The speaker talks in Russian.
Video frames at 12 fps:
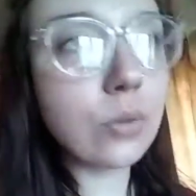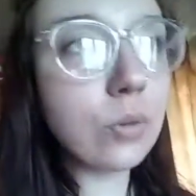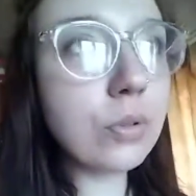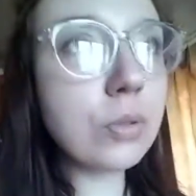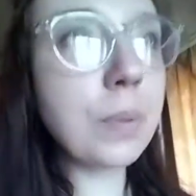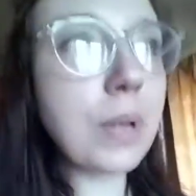Ну,
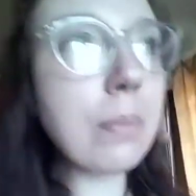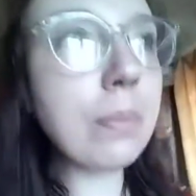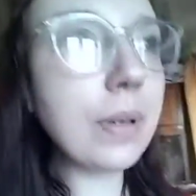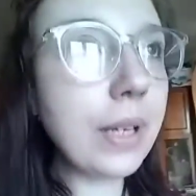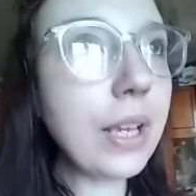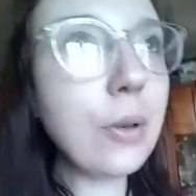вот прям
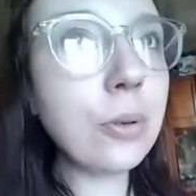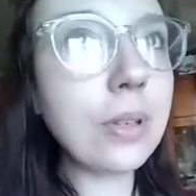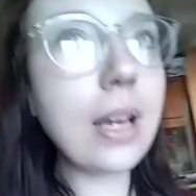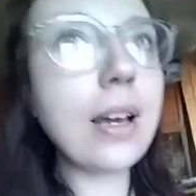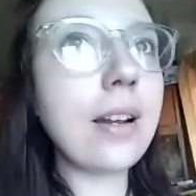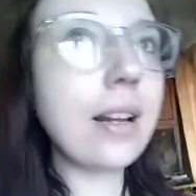болею
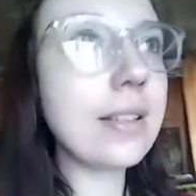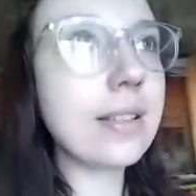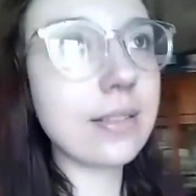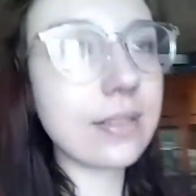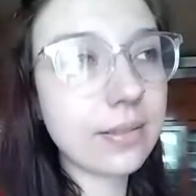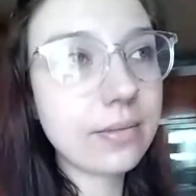я
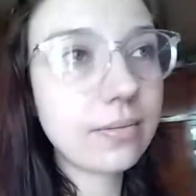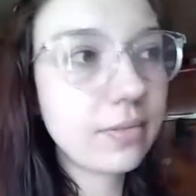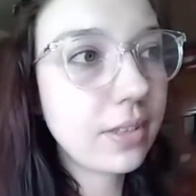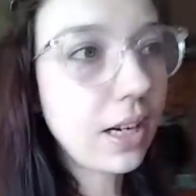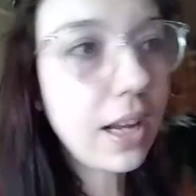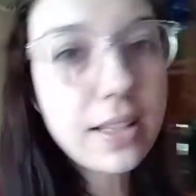раз,
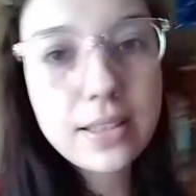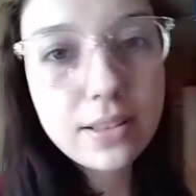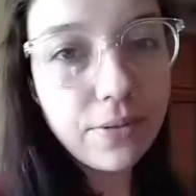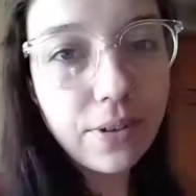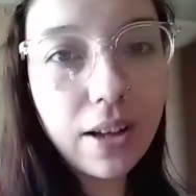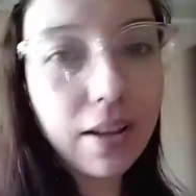раз,
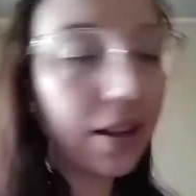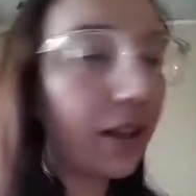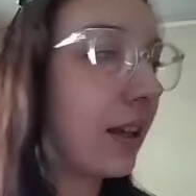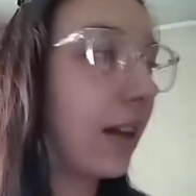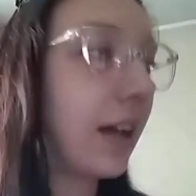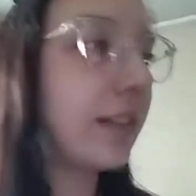два,
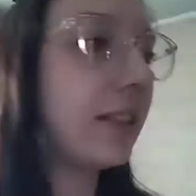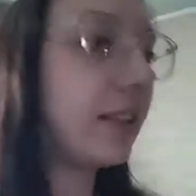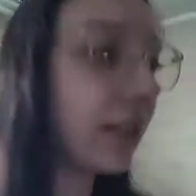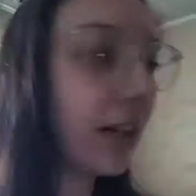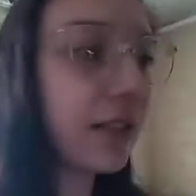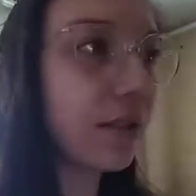
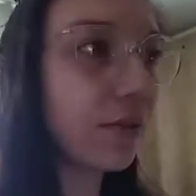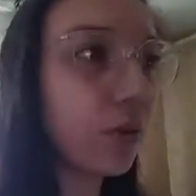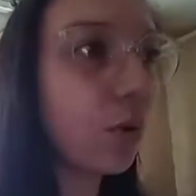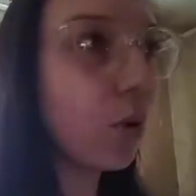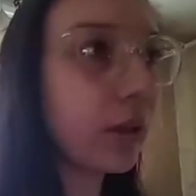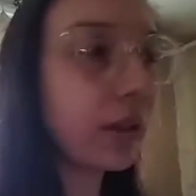один раз в
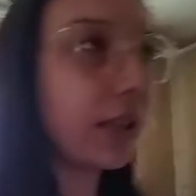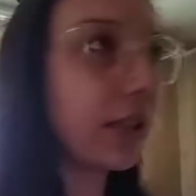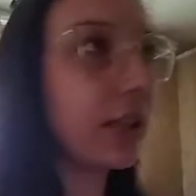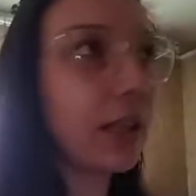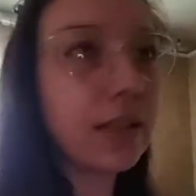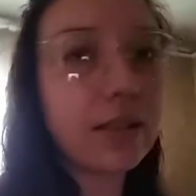год,
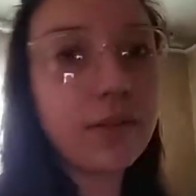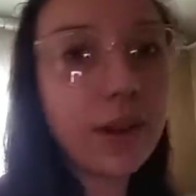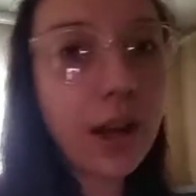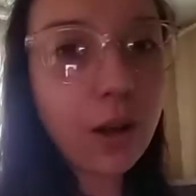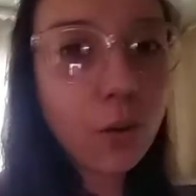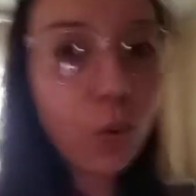один раз в
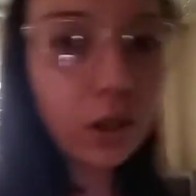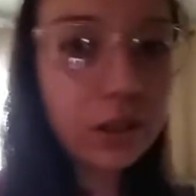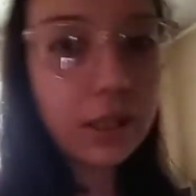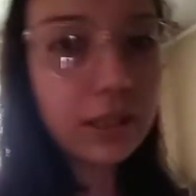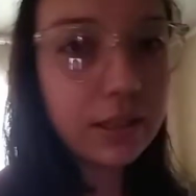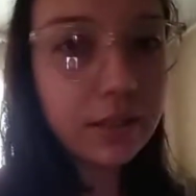два
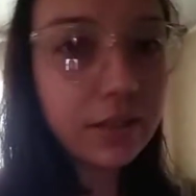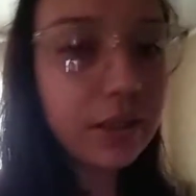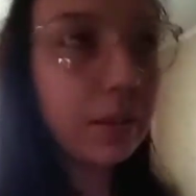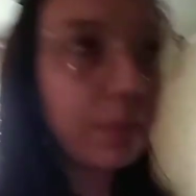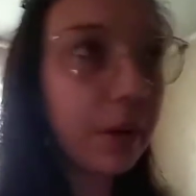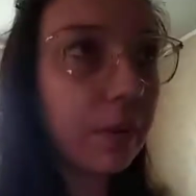года. Я
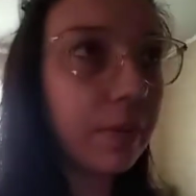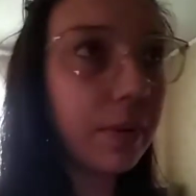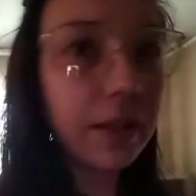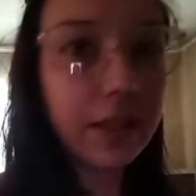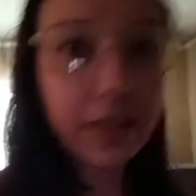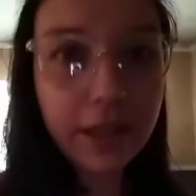действительно прям
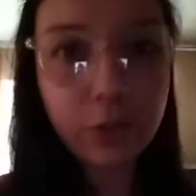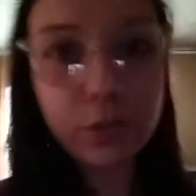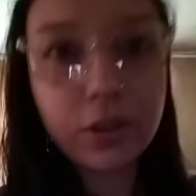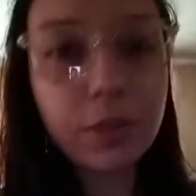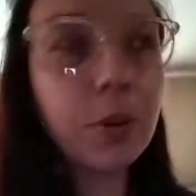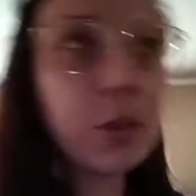болею.
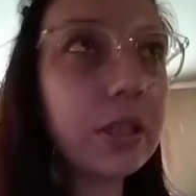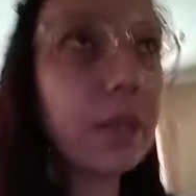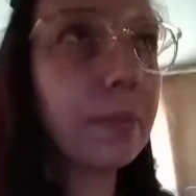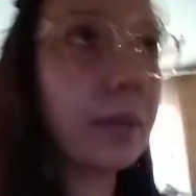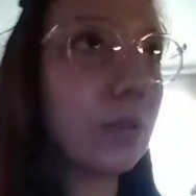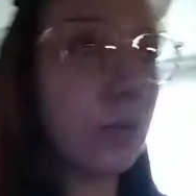Не просто
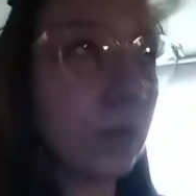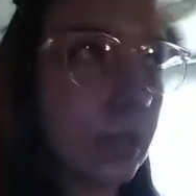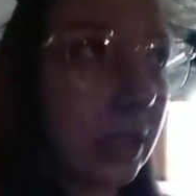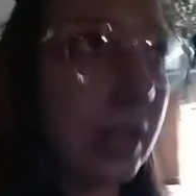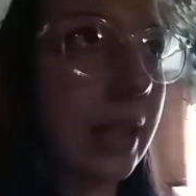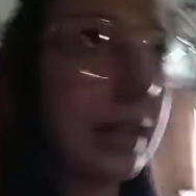
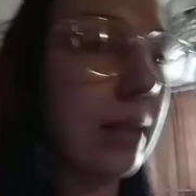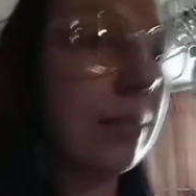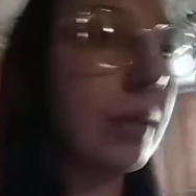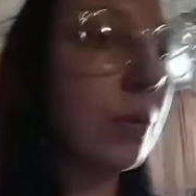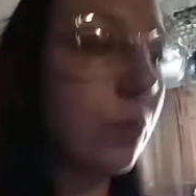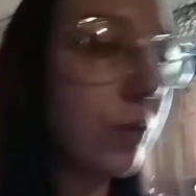простудилась
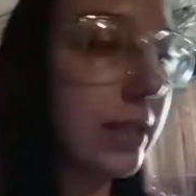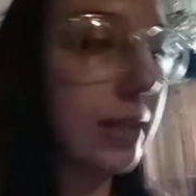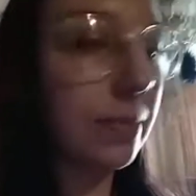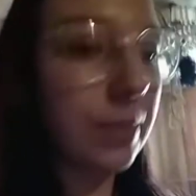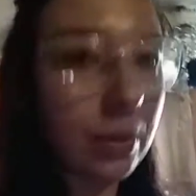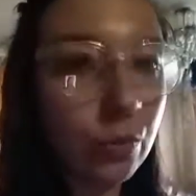там на
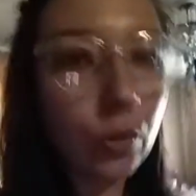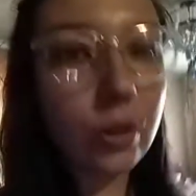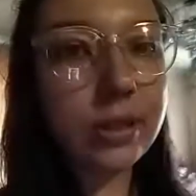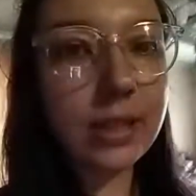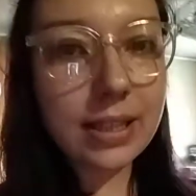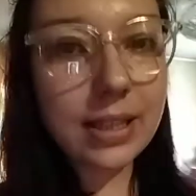улице,
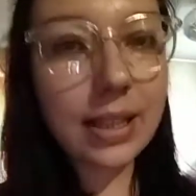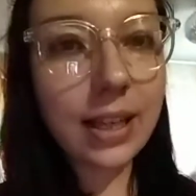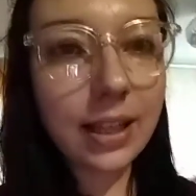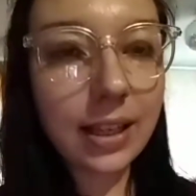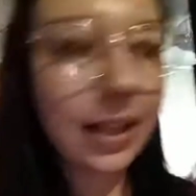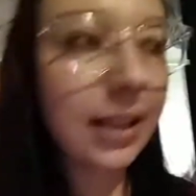перемерзла,
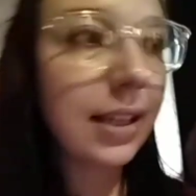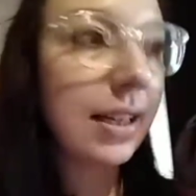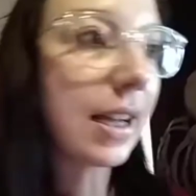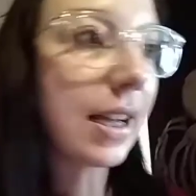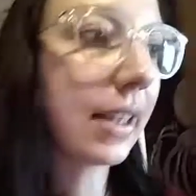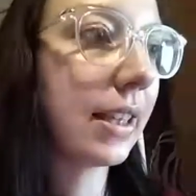стояла
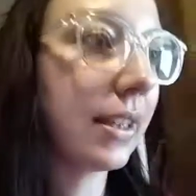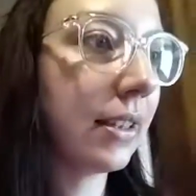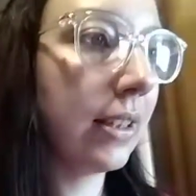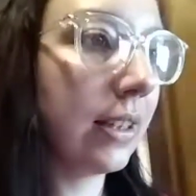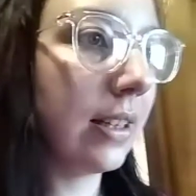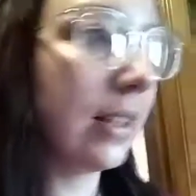кахи-кахи.
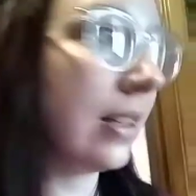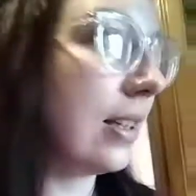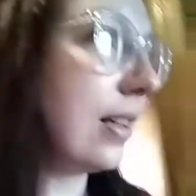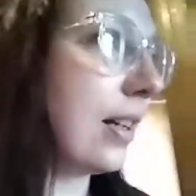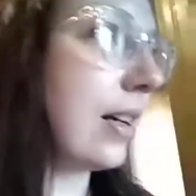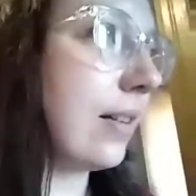
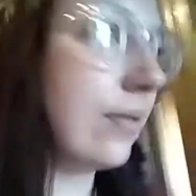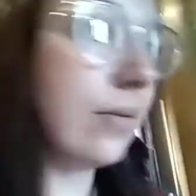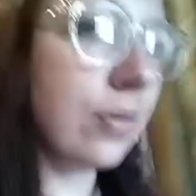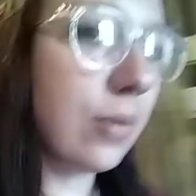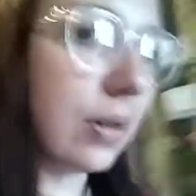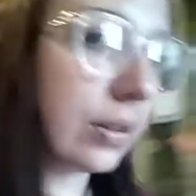
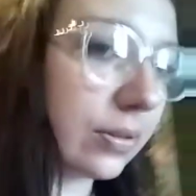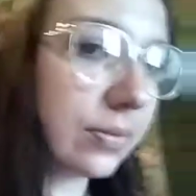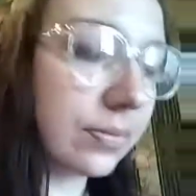Вот.